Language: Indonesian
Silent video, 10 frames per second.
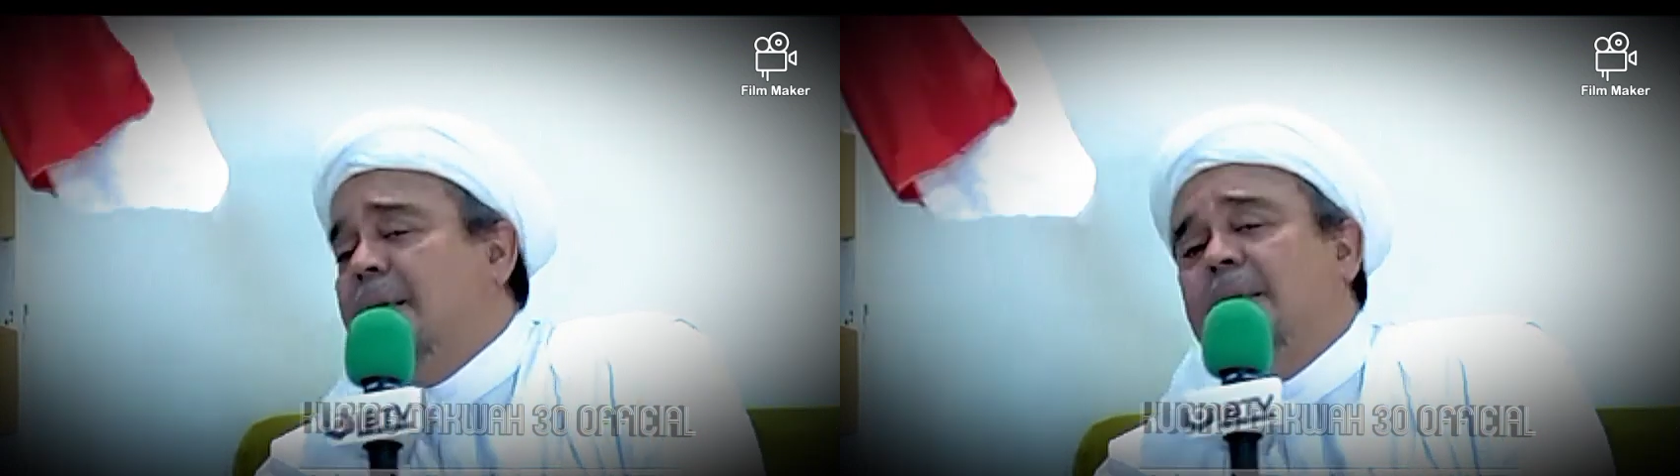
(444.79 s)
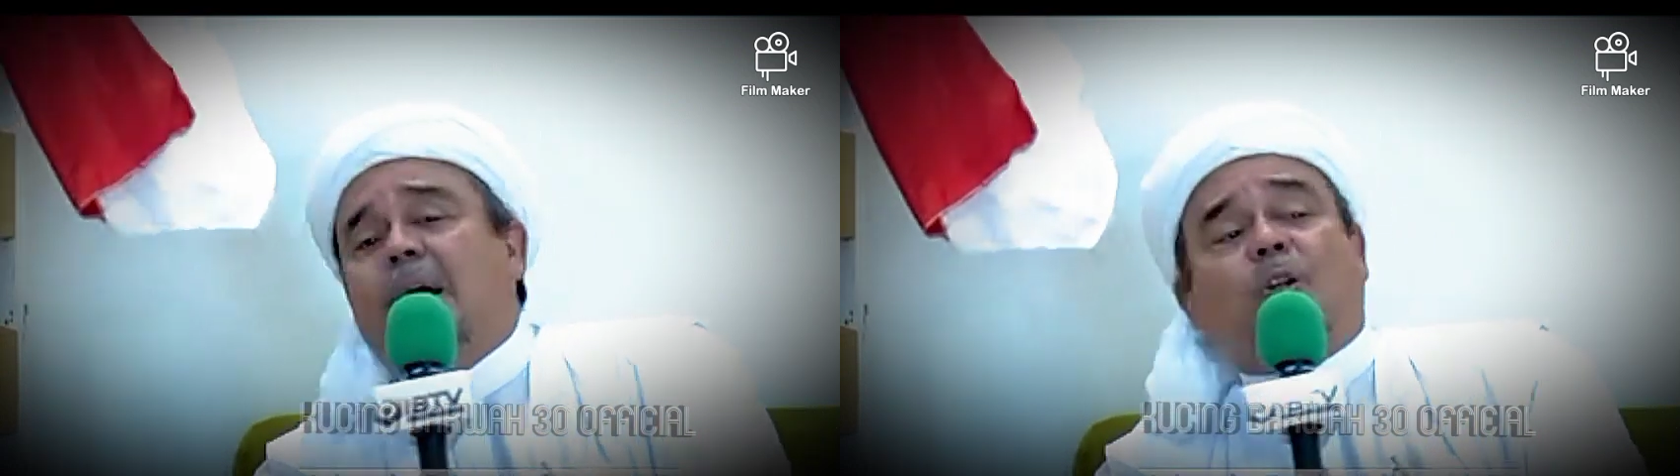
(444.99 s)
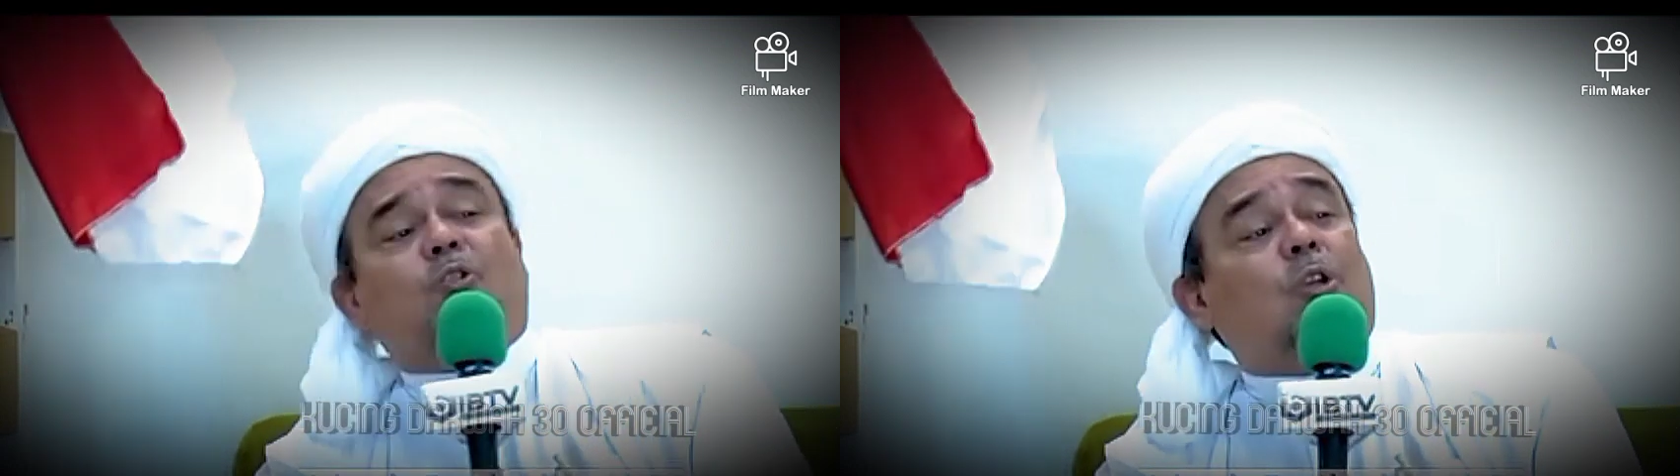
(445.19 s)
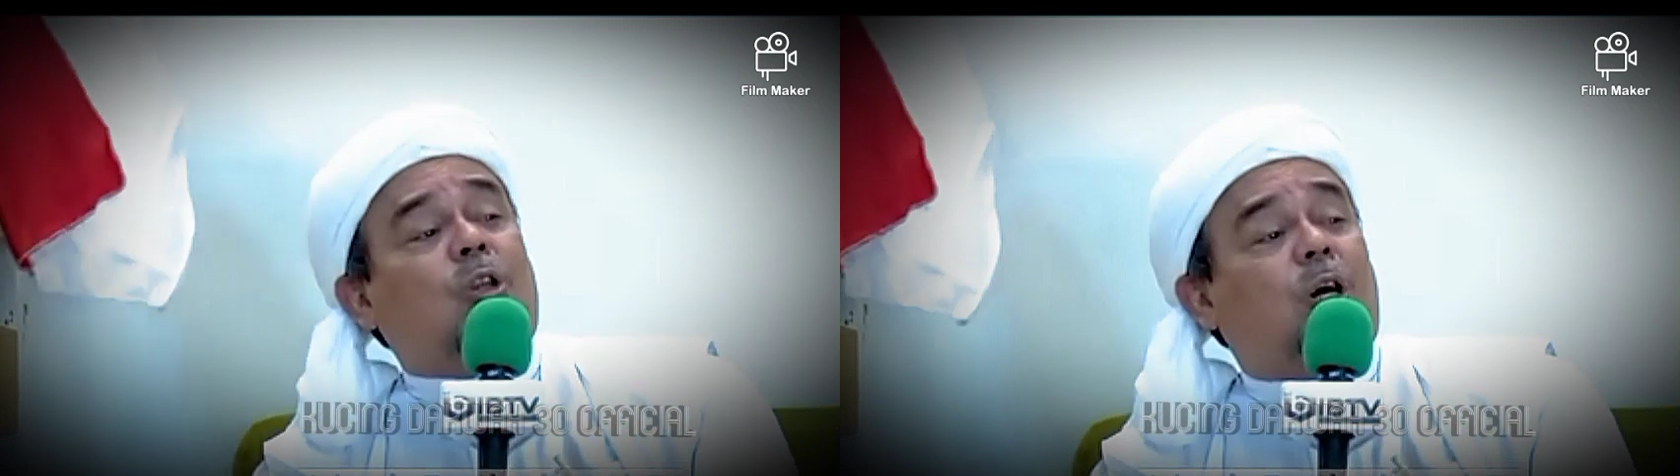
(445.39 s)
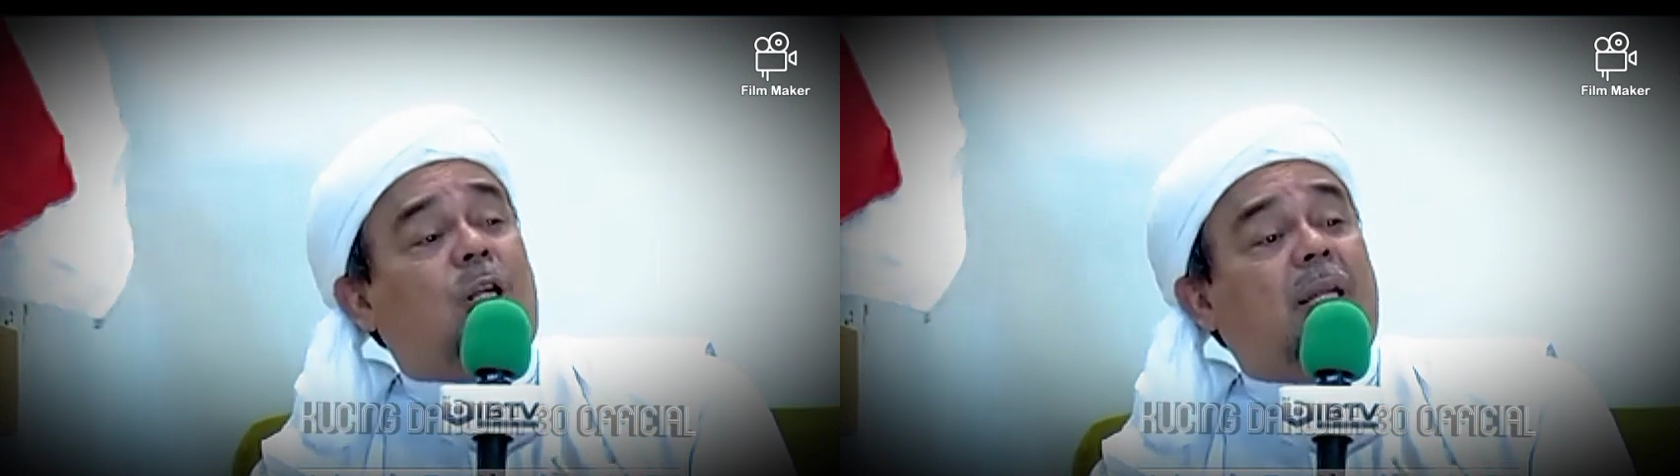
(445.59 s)
Ya
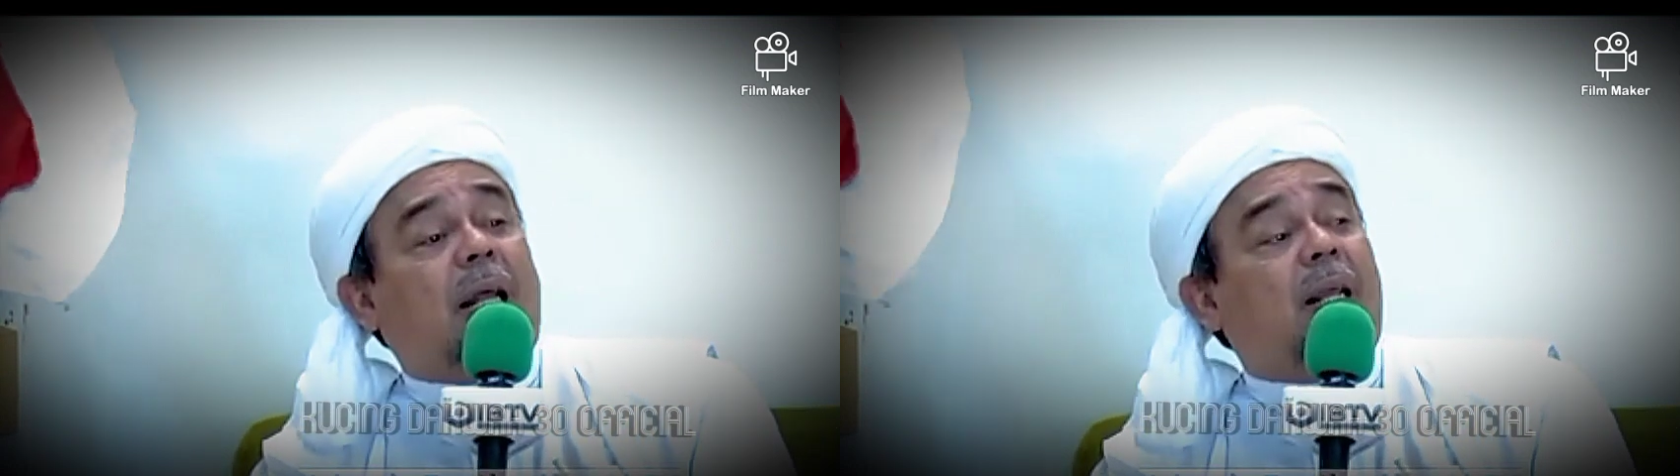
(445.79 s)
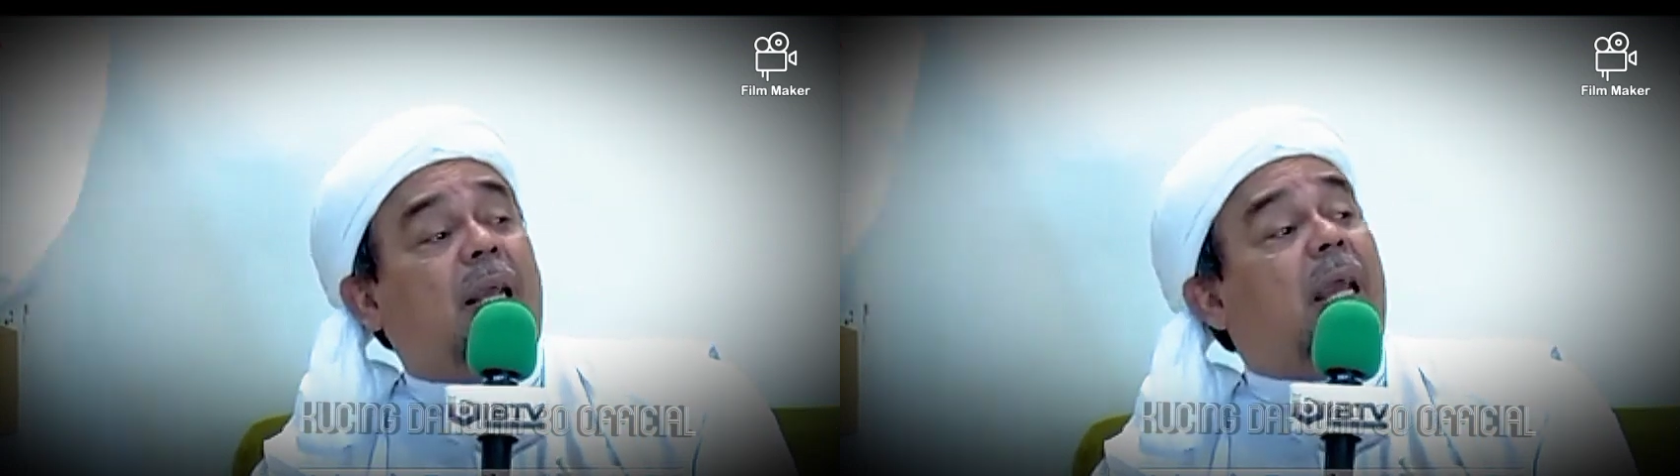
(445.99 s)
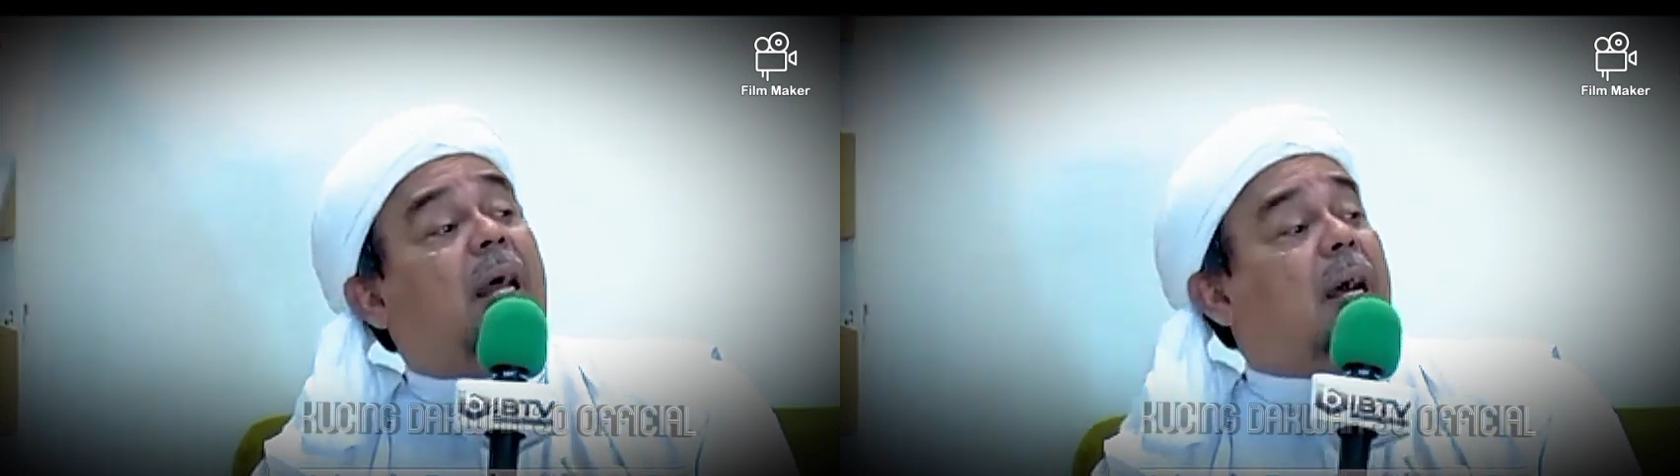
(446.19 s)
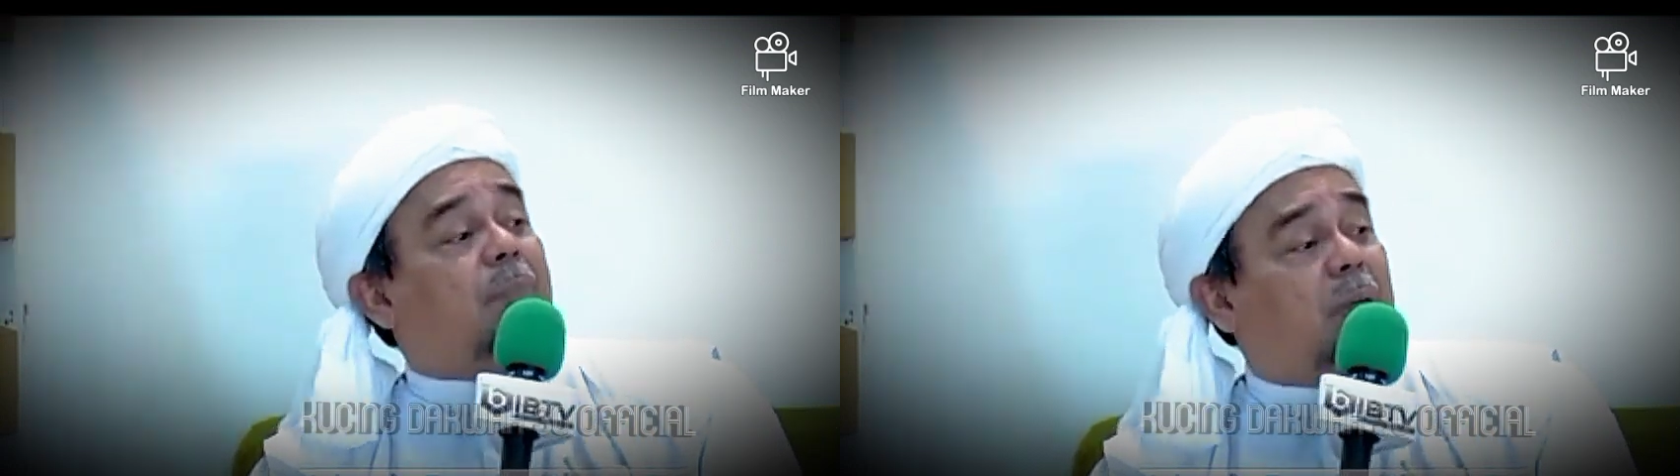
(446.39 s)
Rasulullah dia lagi enak